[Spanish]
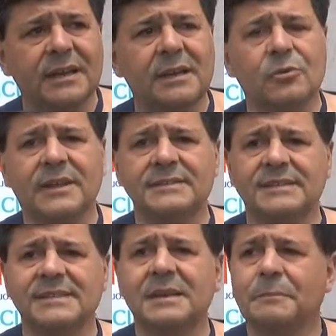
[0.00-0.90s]
que la
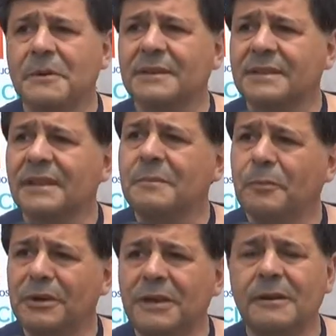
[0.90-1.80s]
urgencia siempre va a estar
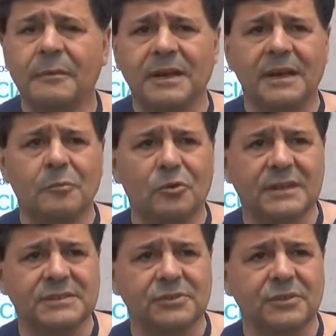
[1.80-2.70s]
disponible para la
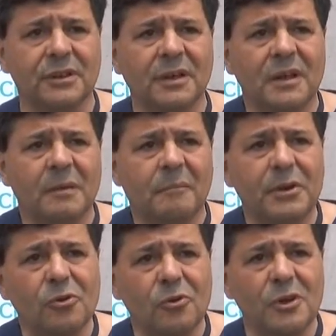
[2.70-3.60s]
población
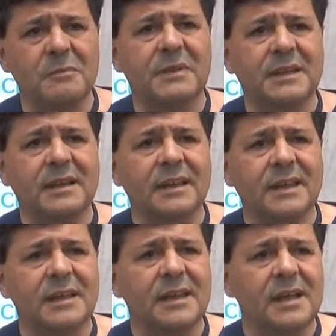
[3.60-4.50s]
pero invitar a
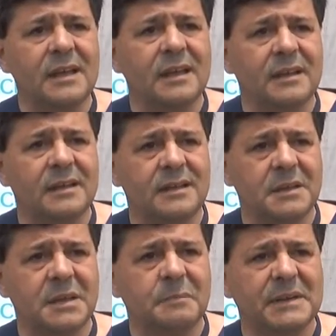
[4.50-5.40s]
aquellas
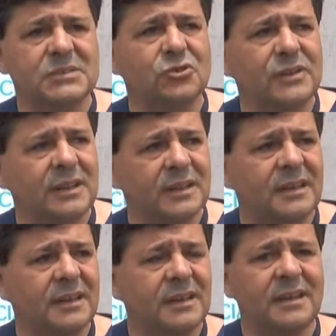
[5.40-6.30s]
eh, personas
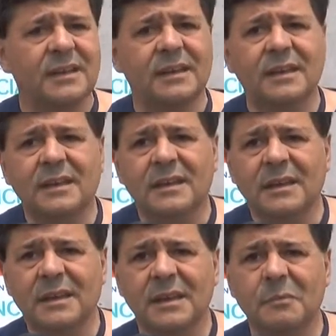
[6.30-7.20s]
que
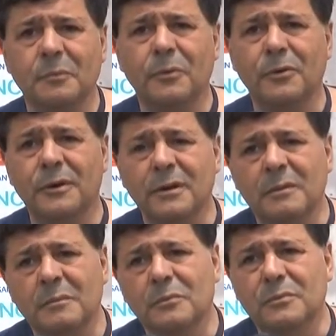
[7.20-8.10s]
eh, por
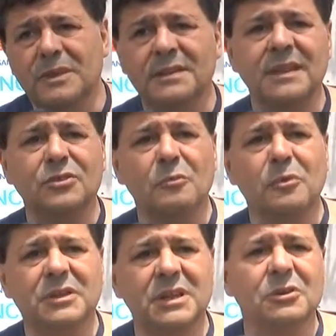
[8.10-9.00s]
distintos
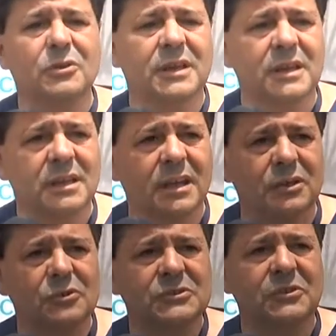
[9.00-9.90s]
motivos que,
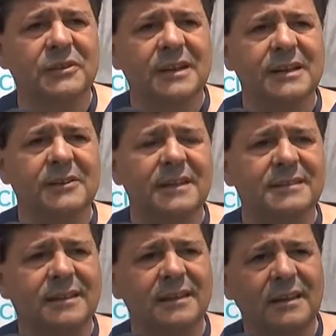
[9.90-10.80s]
que, no son
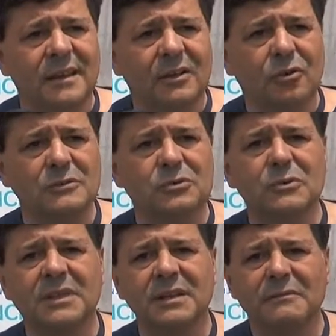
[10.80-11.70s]
relevantes
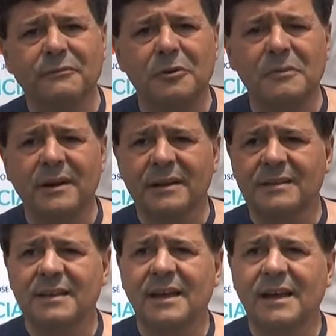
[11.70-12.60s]
consultan en forma
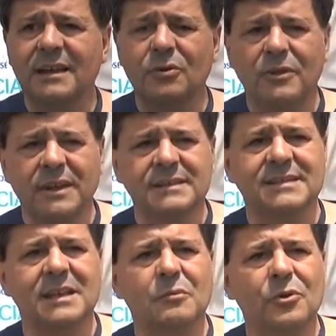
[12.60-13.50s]
reiterada en la
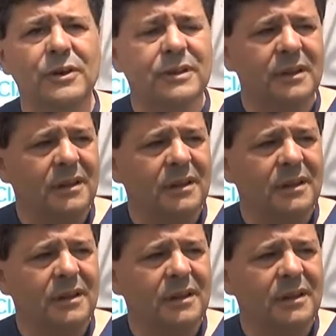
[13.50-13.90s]
urgencia de poder